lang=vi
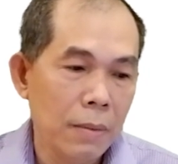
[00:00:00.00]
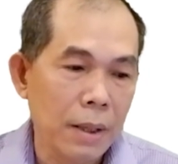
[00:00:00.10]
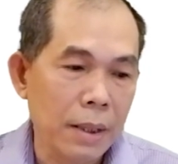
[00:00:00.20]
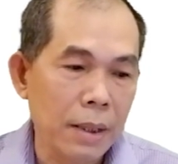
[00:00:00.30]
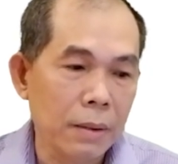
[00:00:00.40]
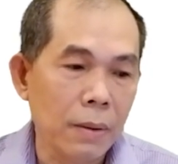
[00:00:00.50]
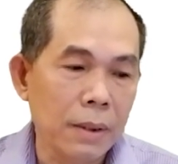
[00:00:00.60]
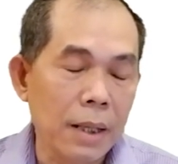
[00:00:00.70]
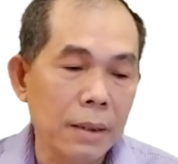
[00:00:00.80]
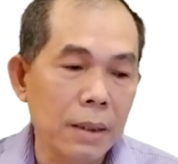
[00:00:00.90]
và cái này
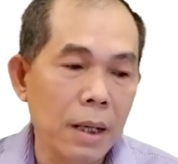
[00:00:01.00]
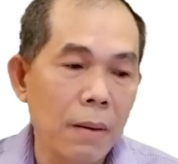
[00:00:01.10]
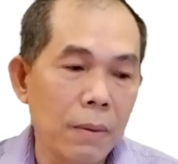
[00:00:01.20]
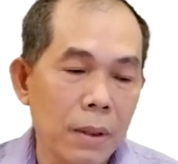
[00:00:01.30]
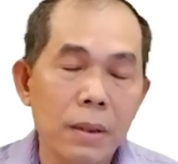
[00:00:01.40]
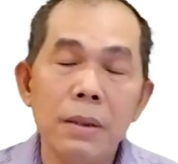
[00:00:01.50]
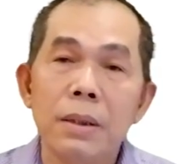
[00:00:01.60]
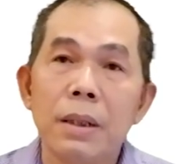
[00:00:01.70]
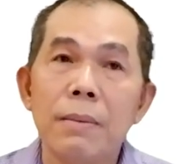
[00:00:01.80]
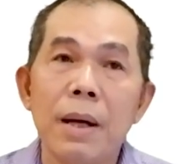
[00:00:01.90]
tồn tại từ lâu rồi
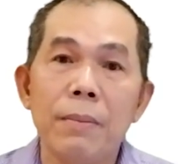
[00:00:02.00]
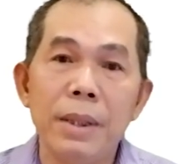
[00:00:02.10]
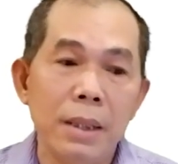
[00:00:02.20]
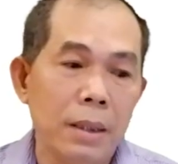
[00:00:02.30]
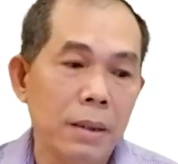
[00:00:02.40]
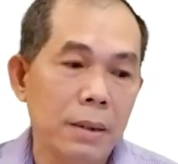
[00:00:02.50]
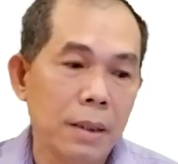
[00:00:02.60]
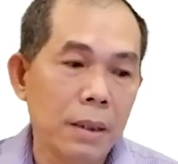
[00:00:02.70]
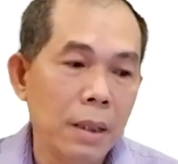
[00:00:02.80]
các bạn biết là thì